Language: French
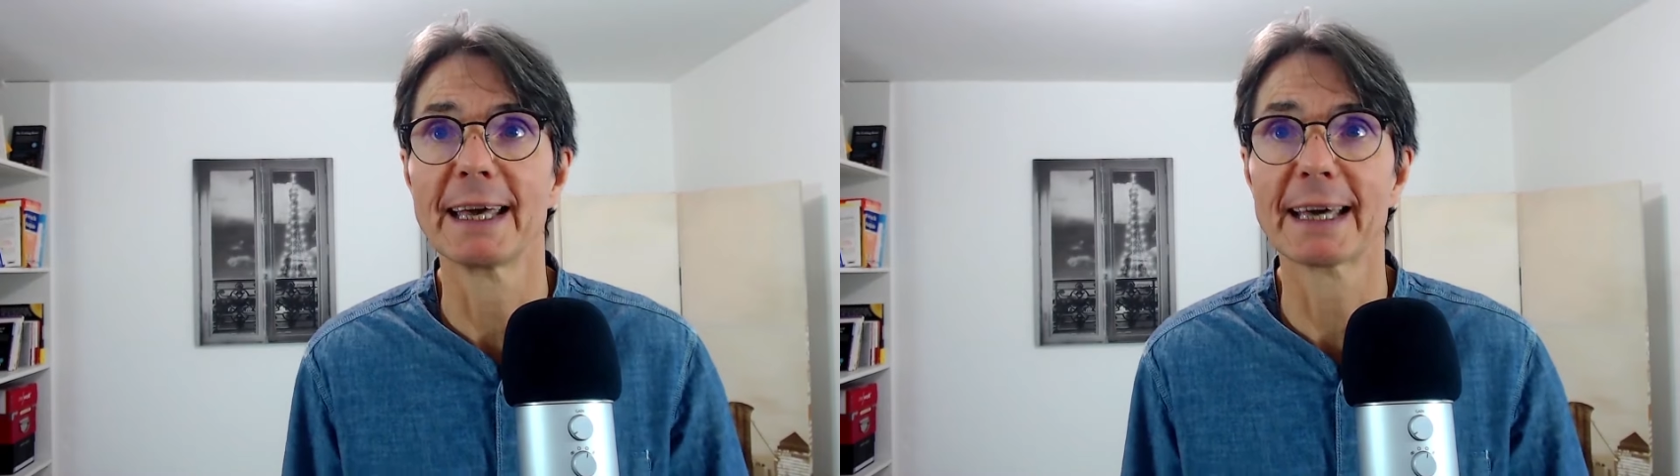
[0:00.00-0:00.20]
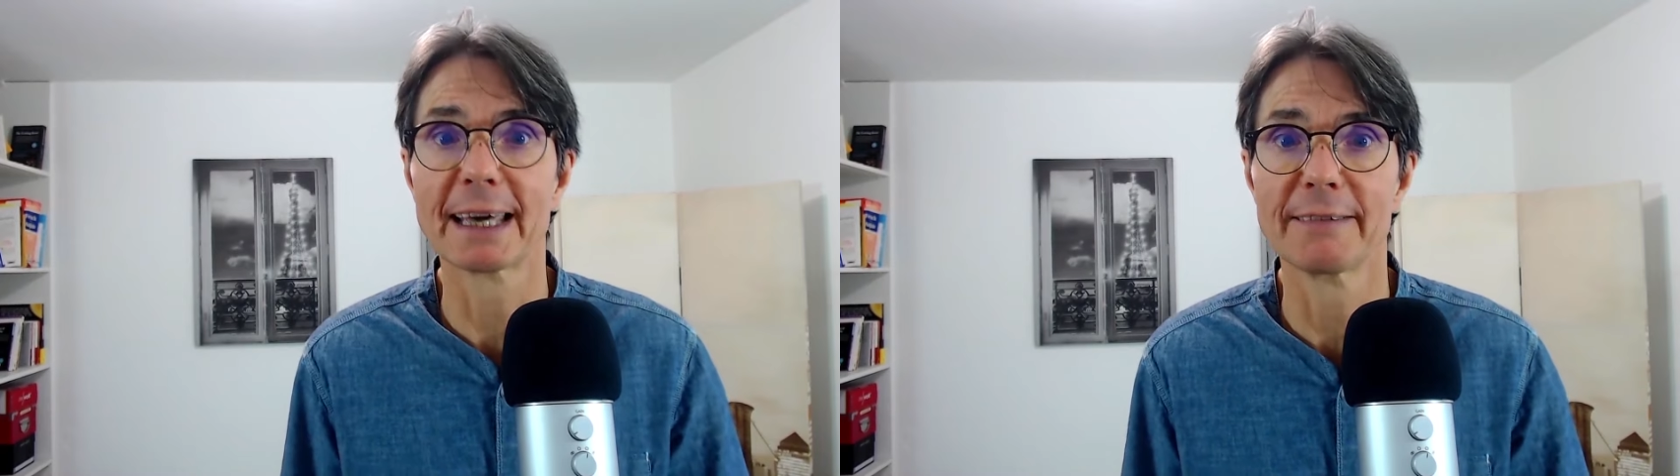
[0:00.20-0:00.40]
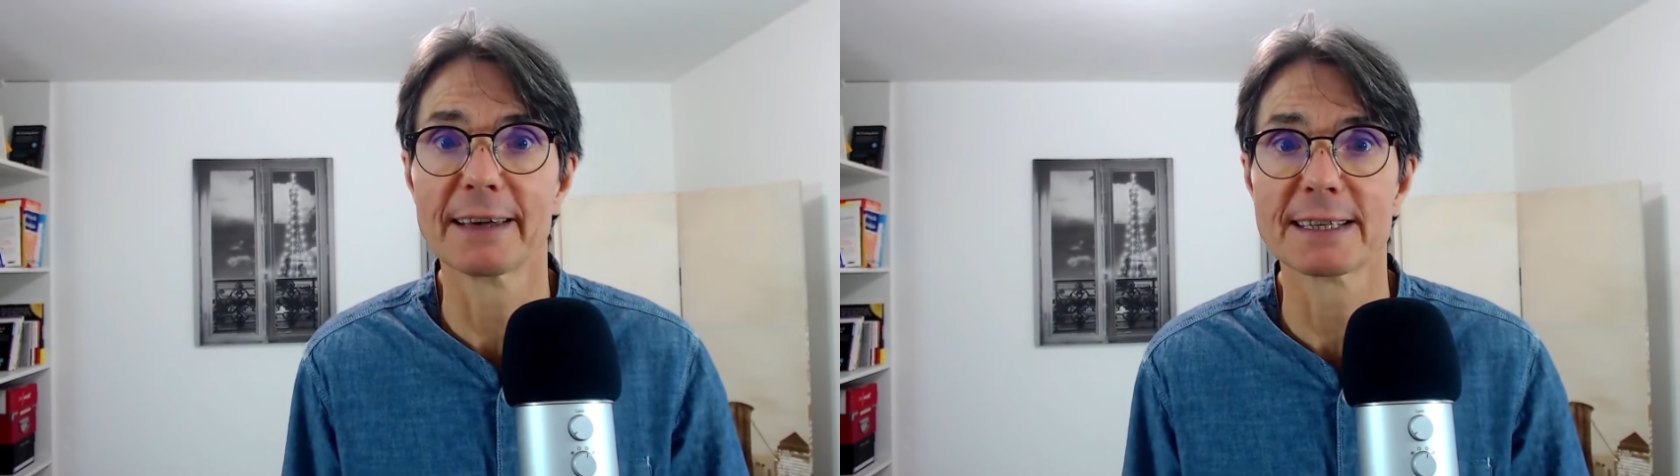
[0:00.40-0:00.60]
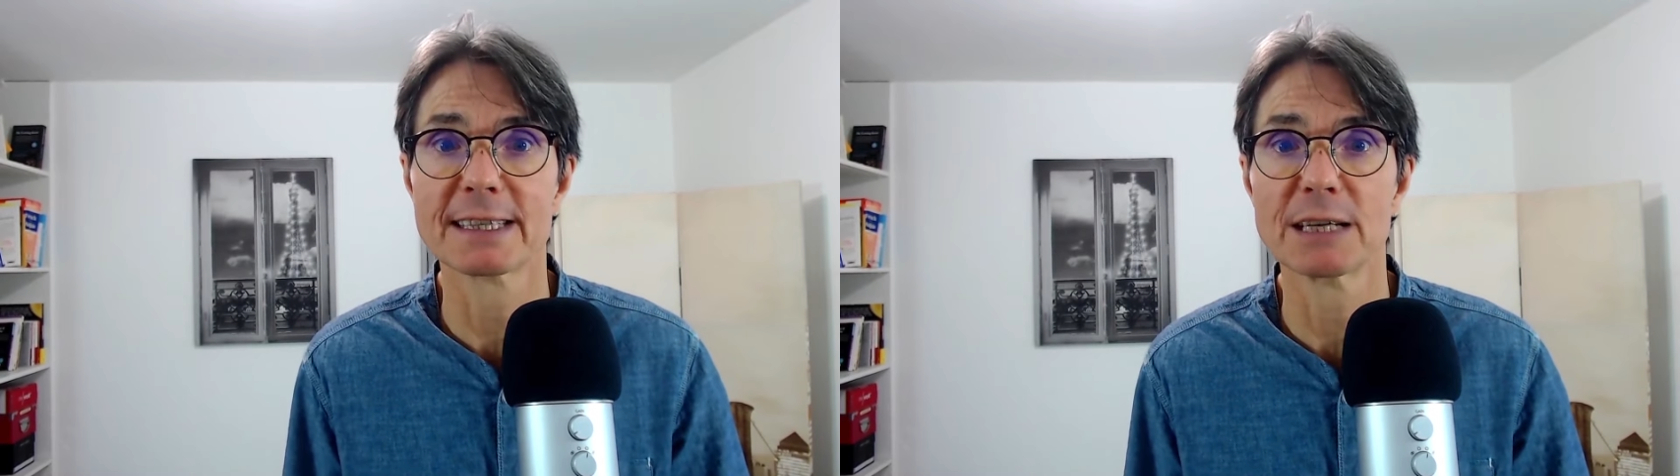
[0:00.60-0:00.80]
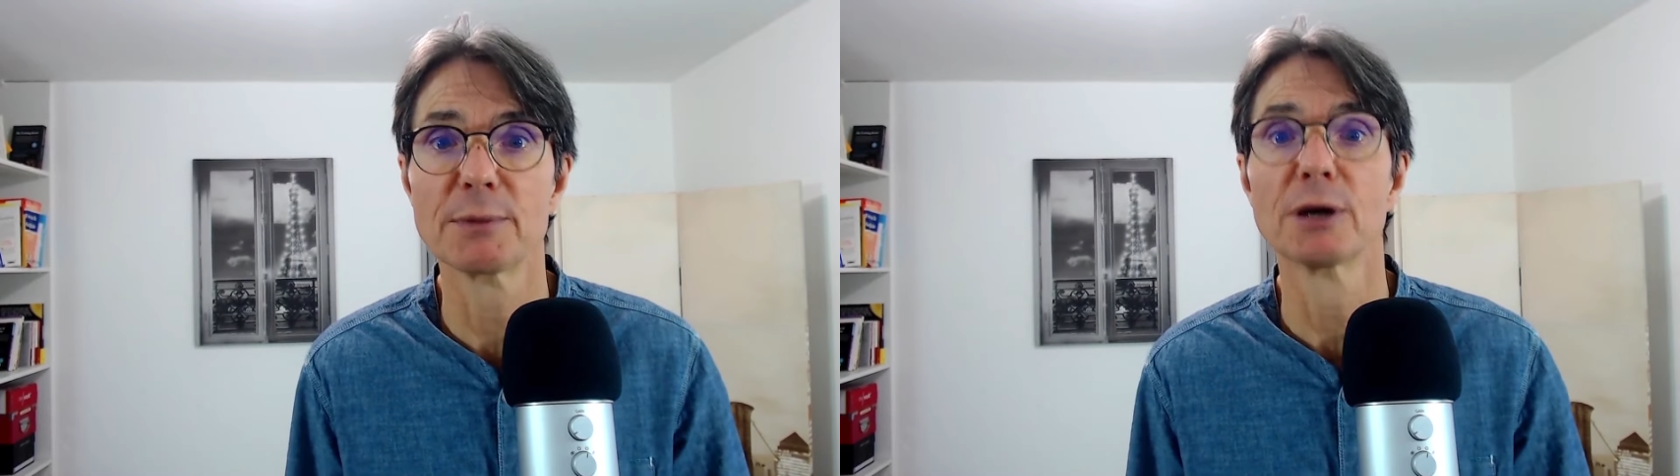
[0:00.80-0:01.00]
est
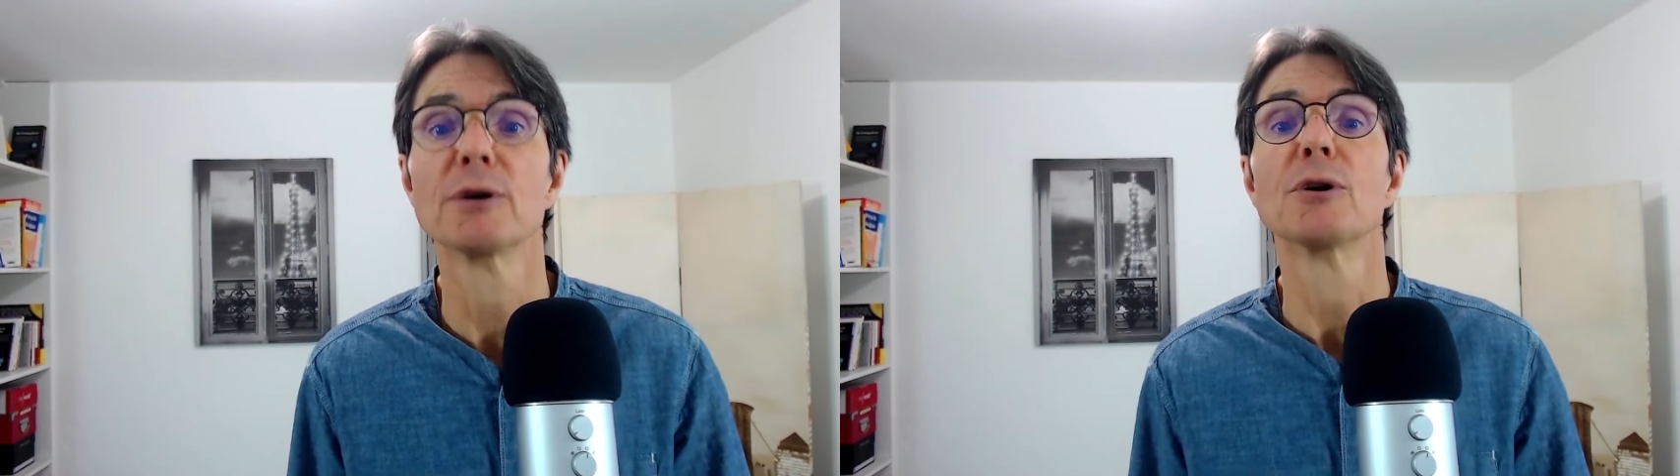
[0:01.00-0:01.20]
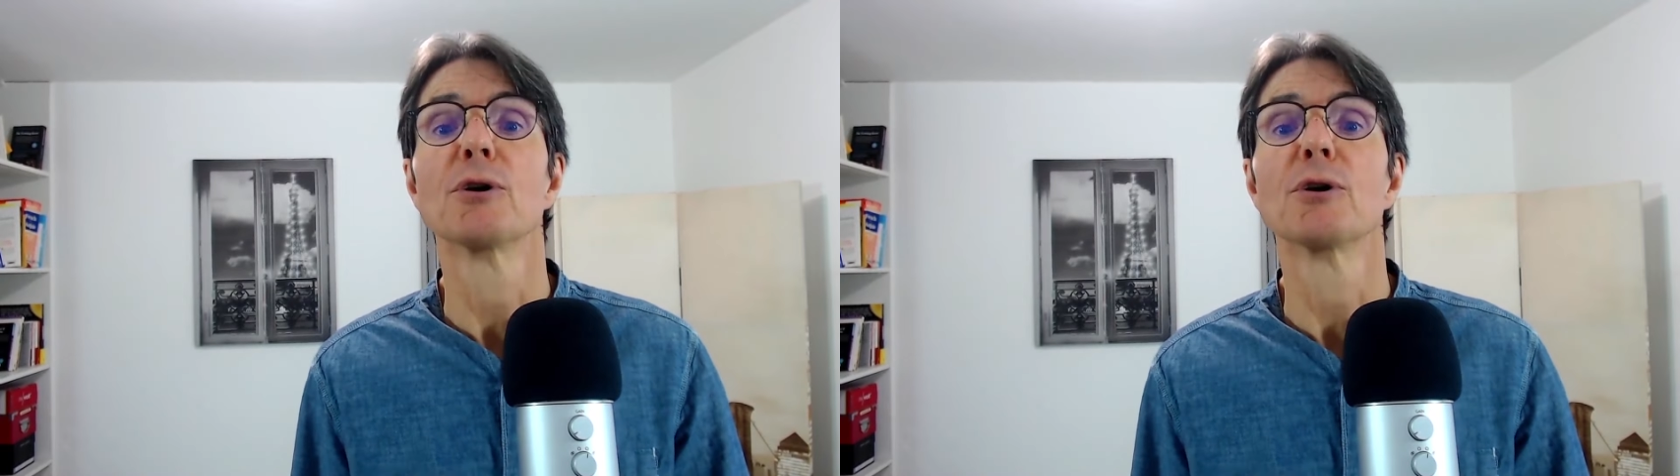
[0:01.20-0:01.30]
réversible.